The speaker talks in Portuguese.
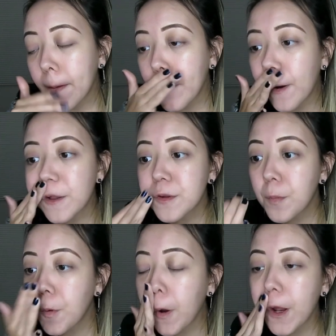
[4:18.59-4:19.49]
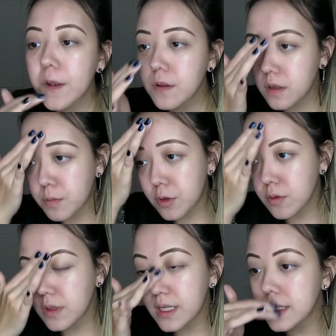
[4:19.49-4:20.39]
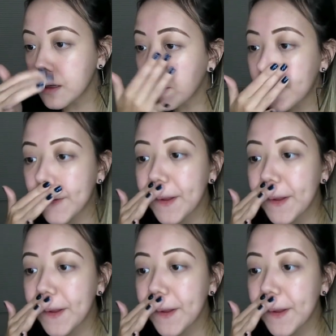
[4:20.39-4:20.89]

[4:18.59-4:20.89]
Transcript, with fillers: Eu gosto muito desse produto da Zanf.